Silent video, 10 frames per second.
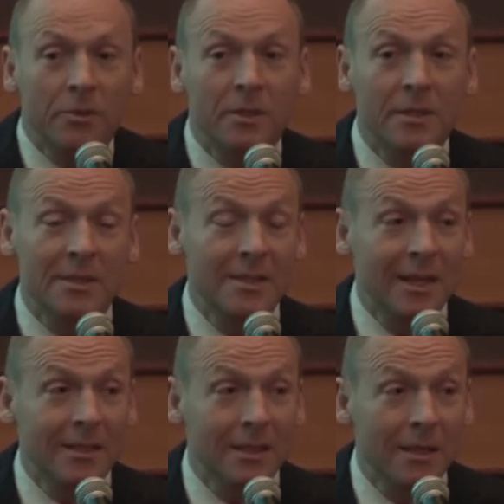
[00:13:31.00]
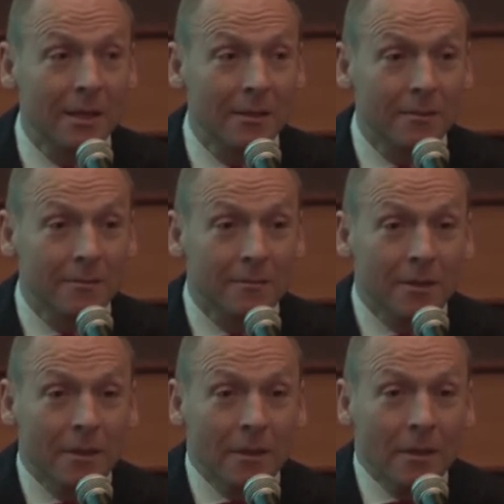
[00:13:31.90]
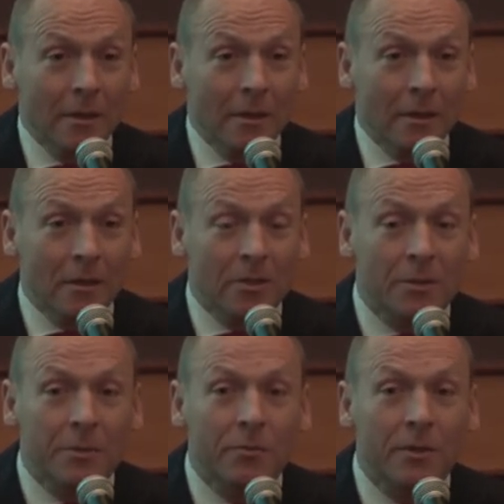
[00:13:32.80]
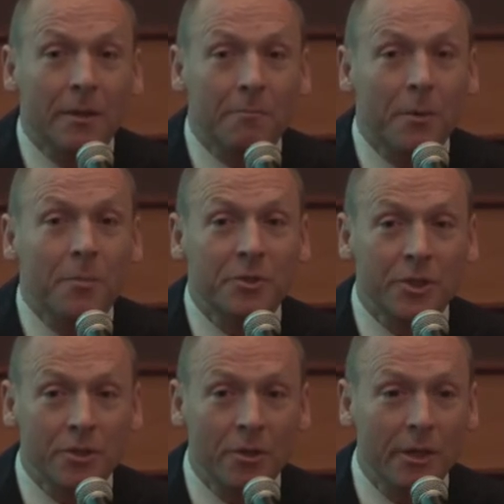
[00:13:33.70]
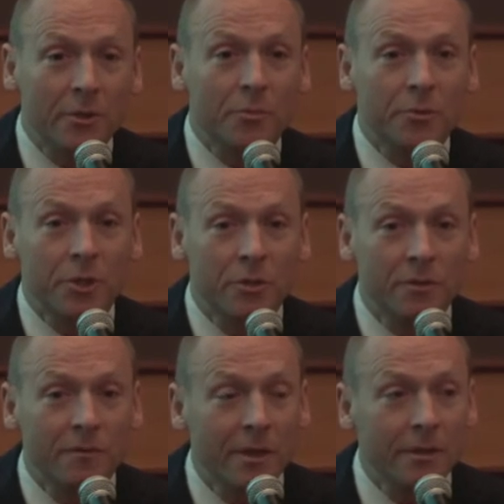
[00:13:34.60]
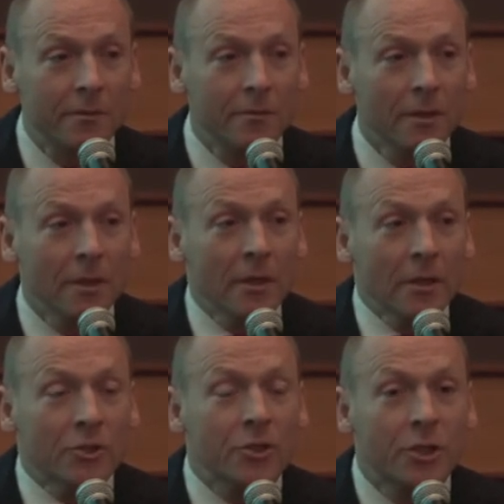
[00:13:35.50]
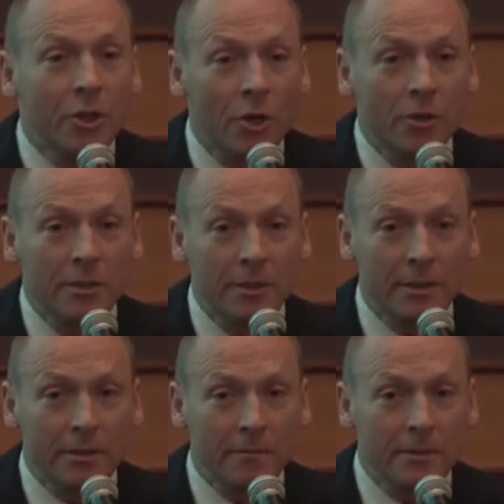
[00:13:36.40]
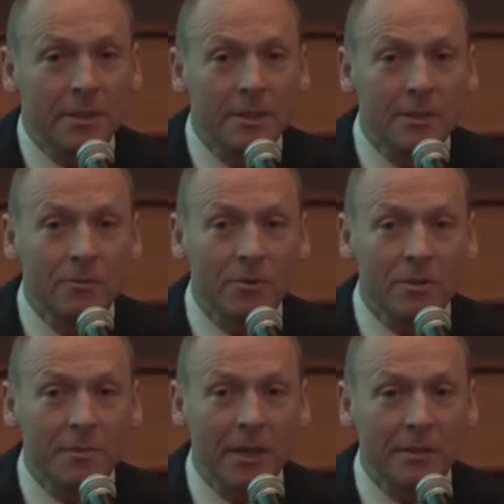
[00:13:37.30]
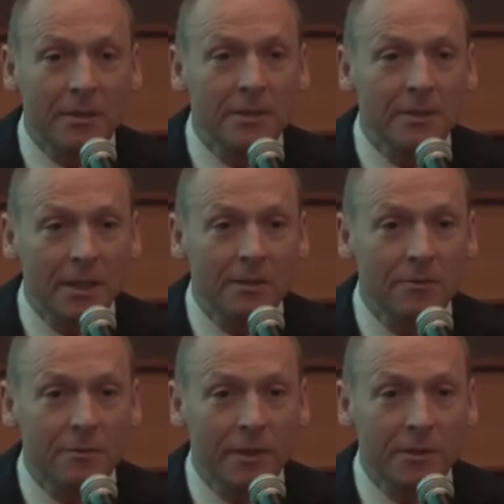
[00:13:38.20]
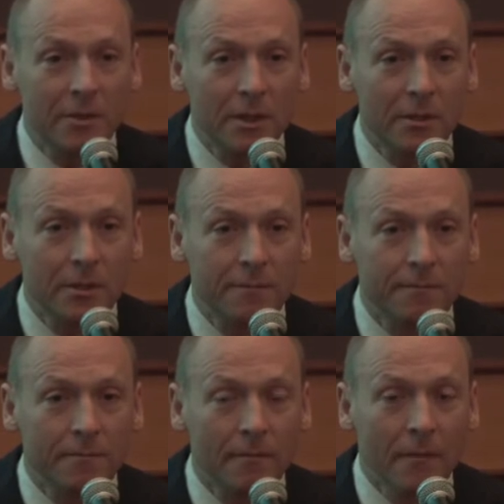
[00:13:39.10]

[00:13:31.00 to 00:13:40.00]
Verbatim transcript: Podjął decyzję radykalną. Osoby, które po przeszkoleniu, przygotowaniu trzykrotnie zrezygnują z pracy, stracą świadczenia.